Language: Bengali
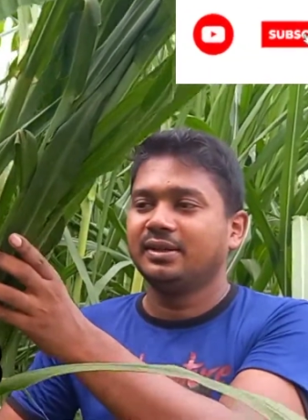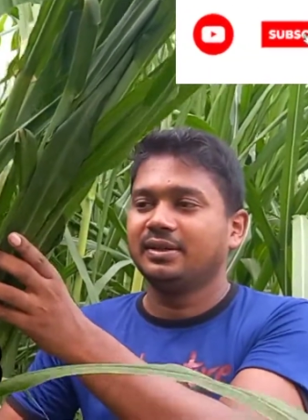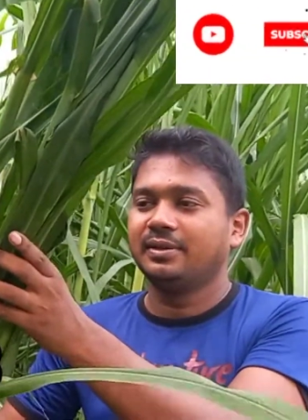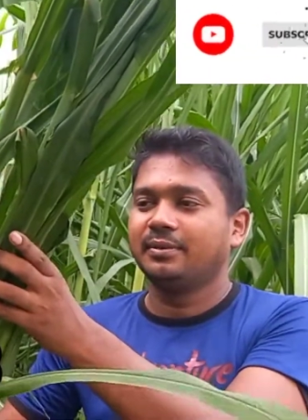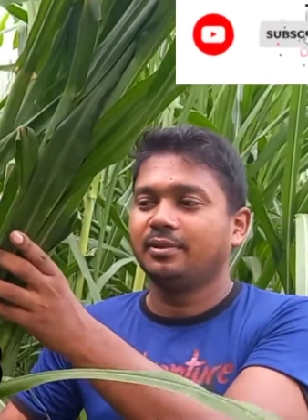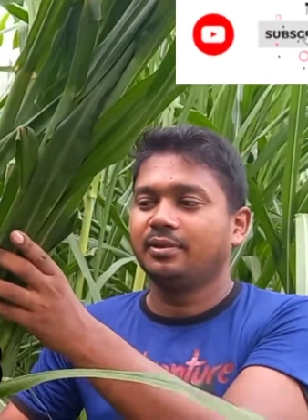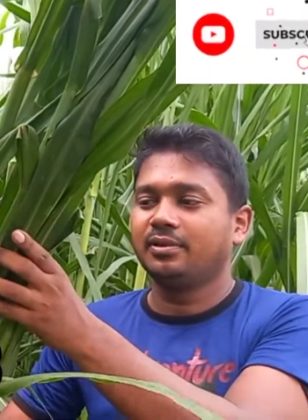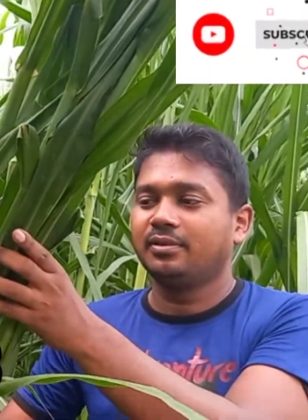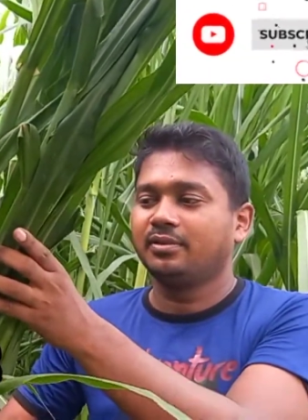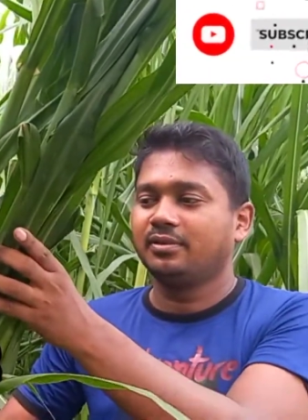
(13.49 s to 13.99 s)

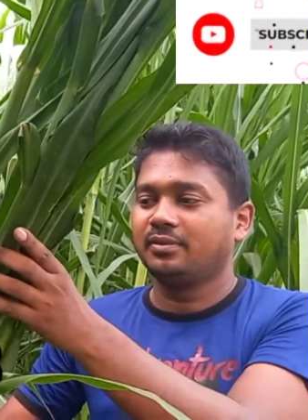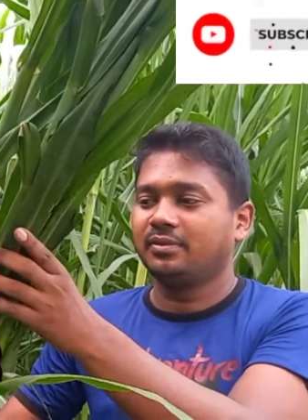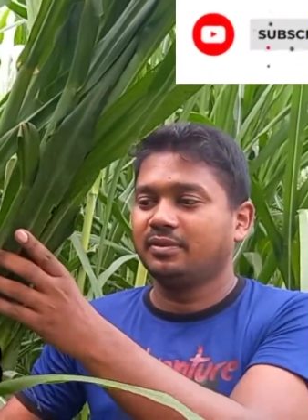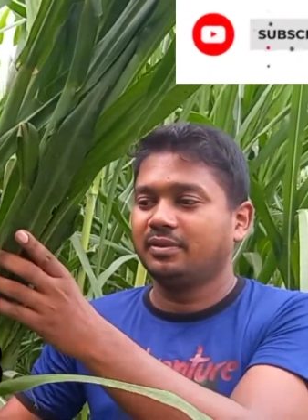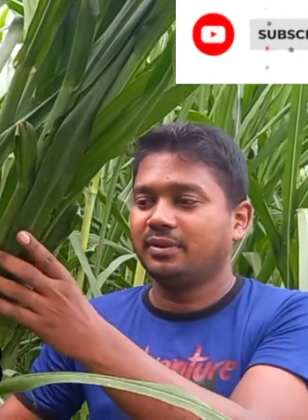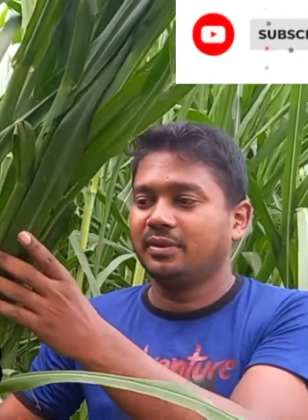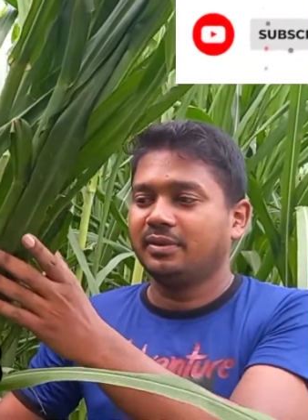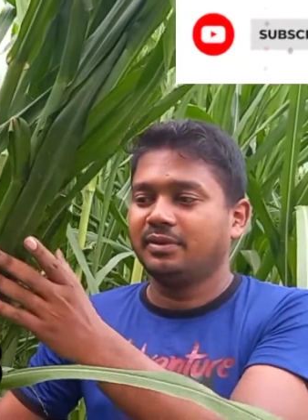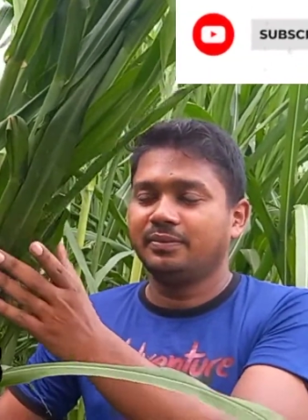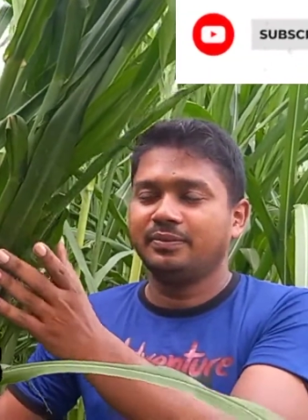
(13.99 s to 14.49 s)
এবং
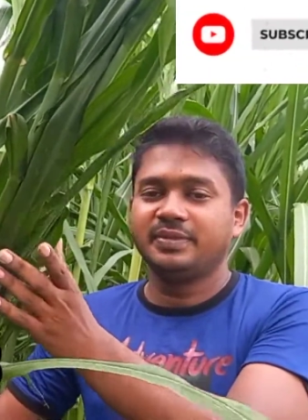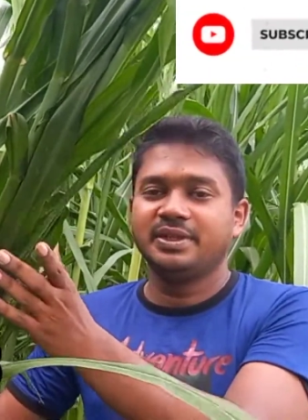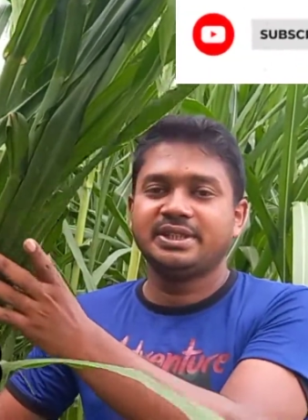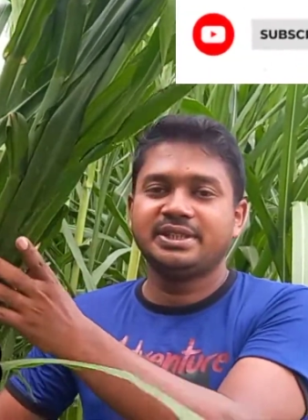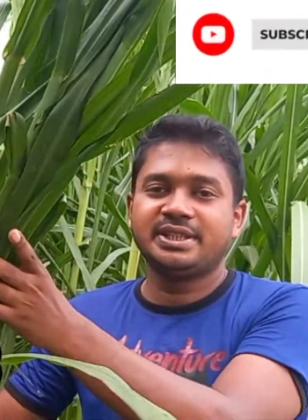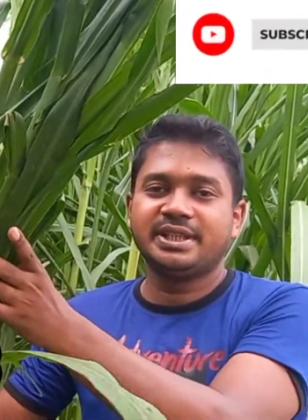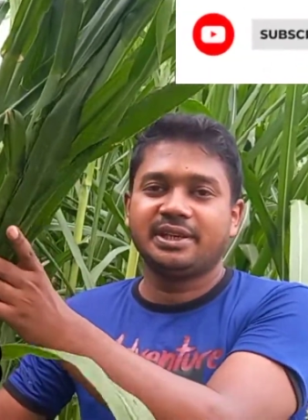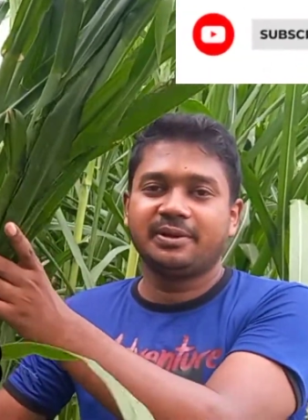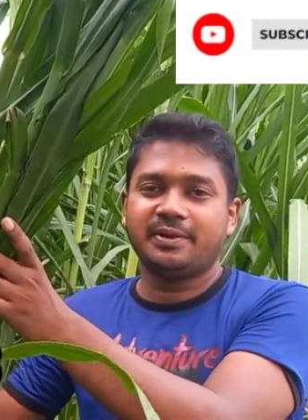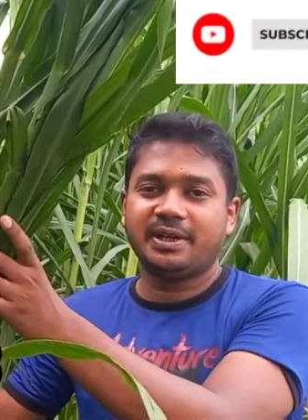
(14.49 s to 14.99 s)
বিশ
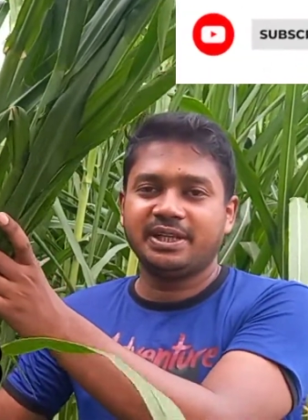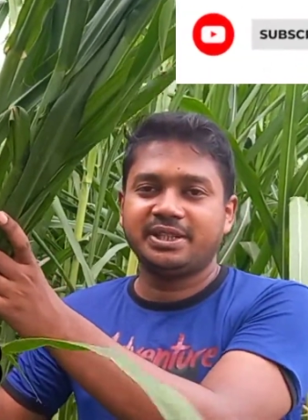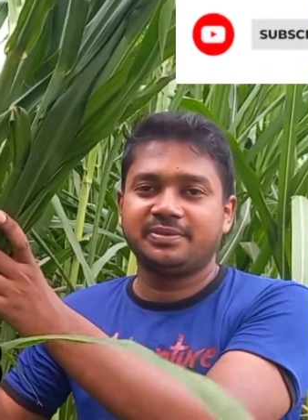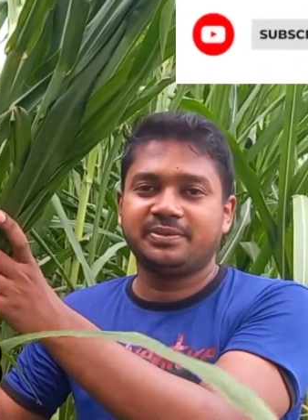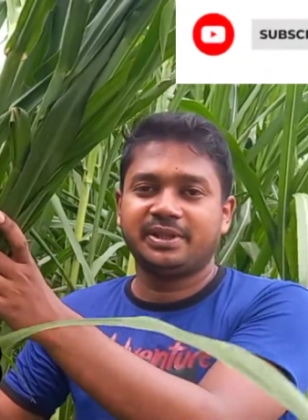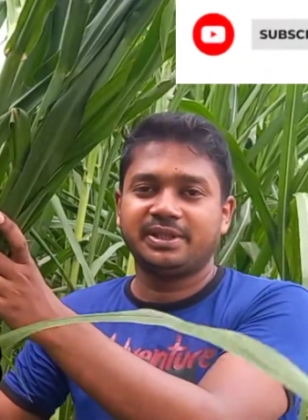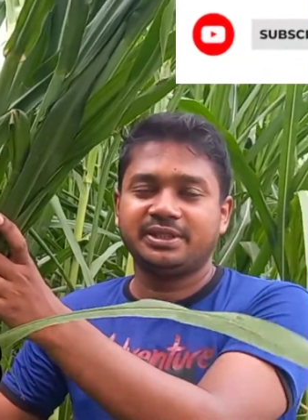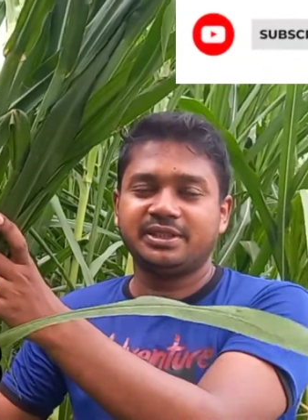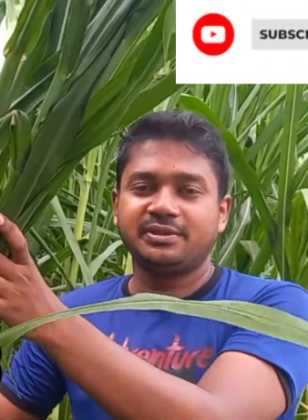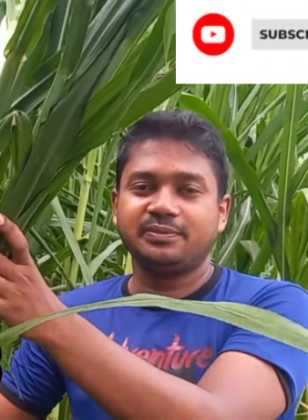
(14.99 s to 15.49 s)
থেকে বাইশ
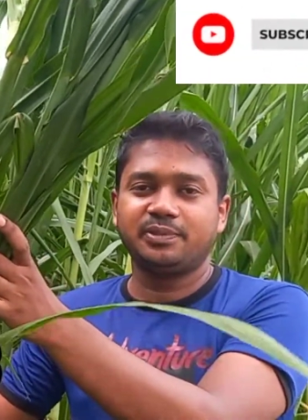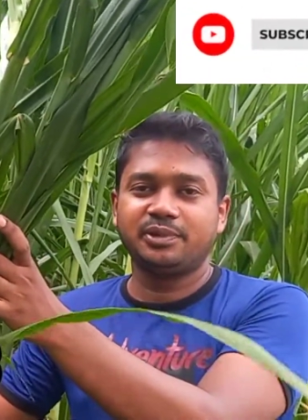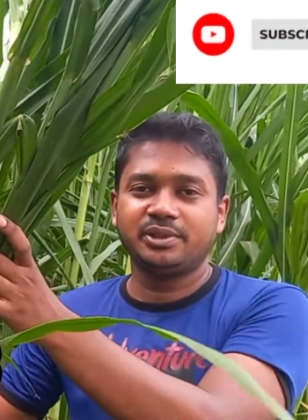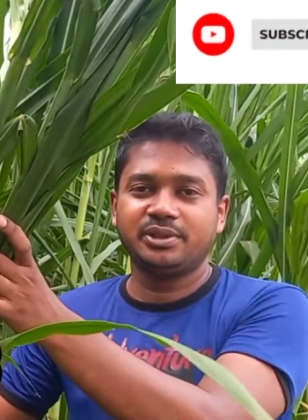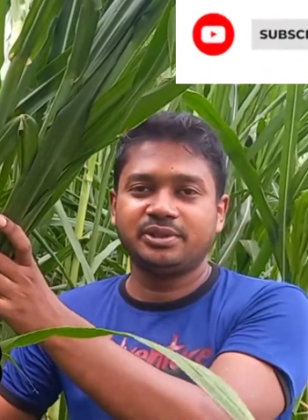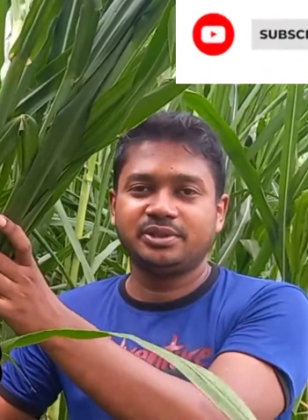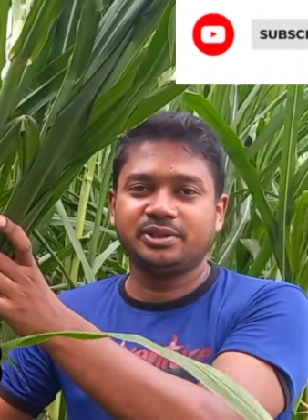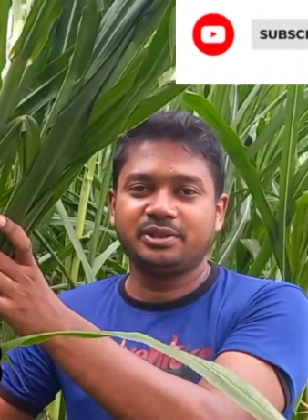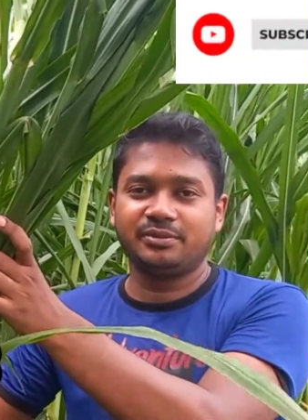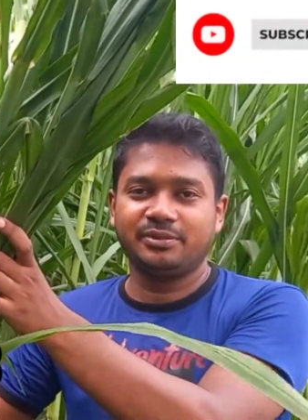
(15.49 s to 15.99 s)
পার্সেন্ট
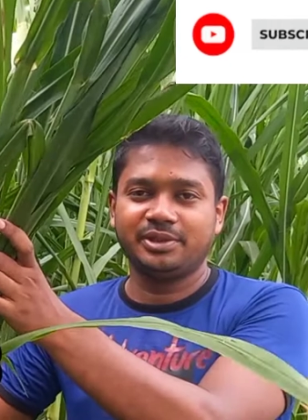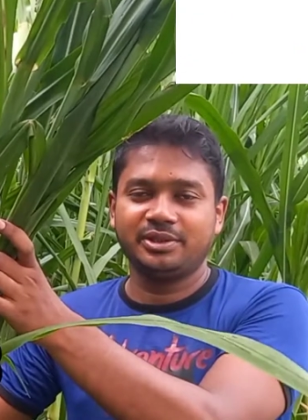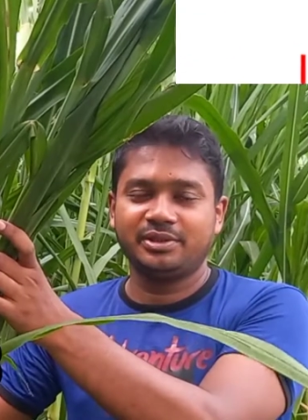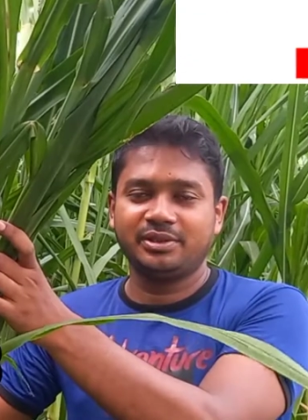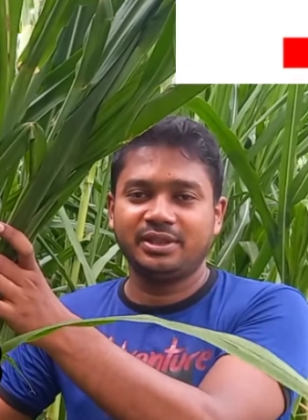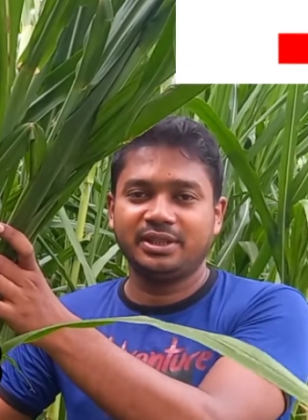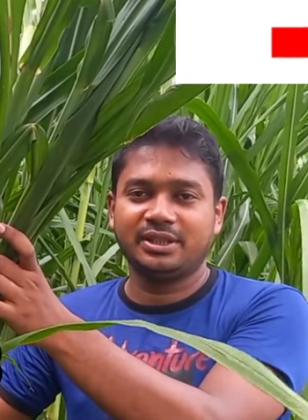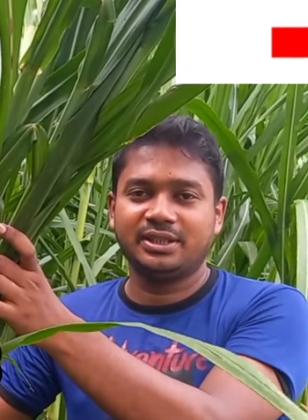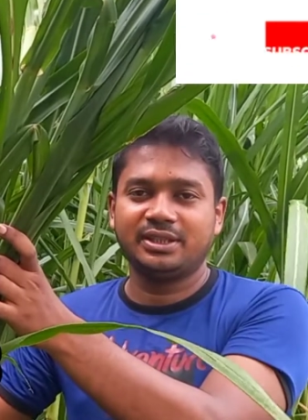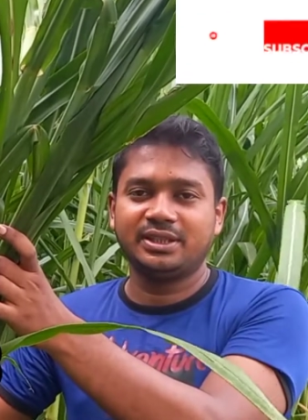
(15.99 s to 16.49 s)
প্রোটিন সমৃদ্ধ
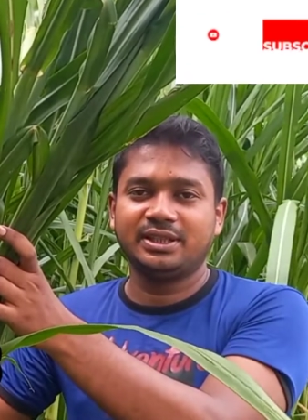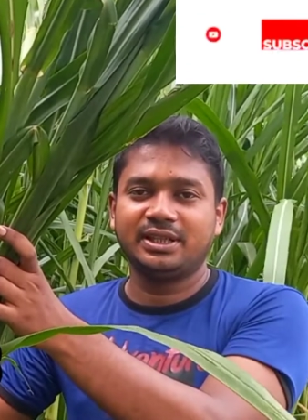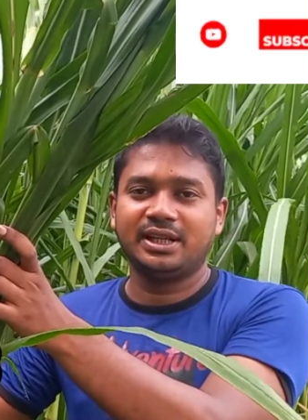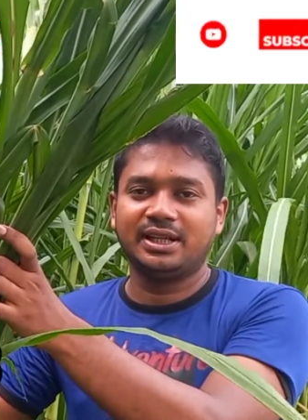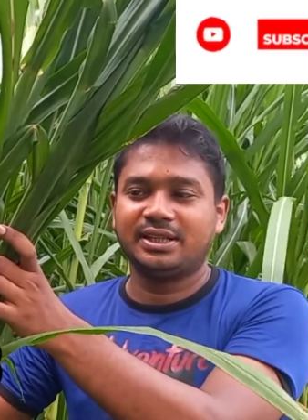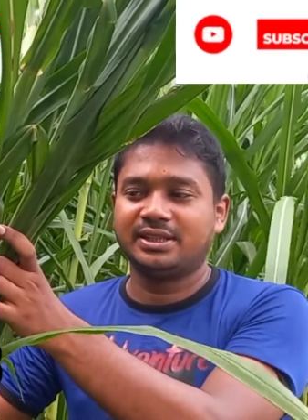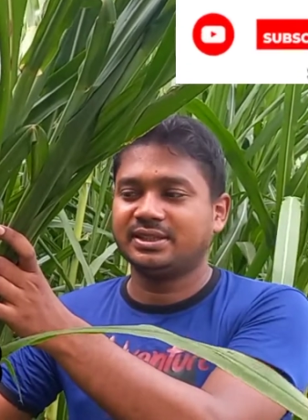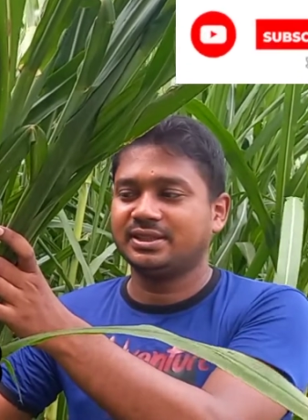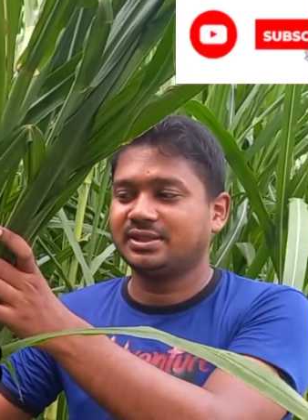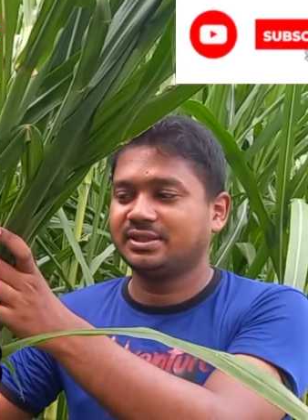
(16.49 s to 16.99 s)
একটি
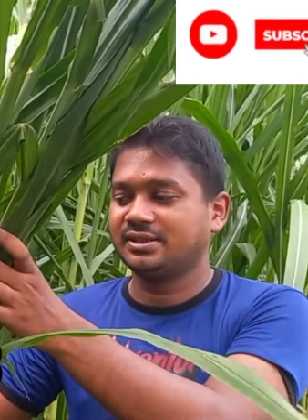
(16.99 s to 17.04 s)
ঘাস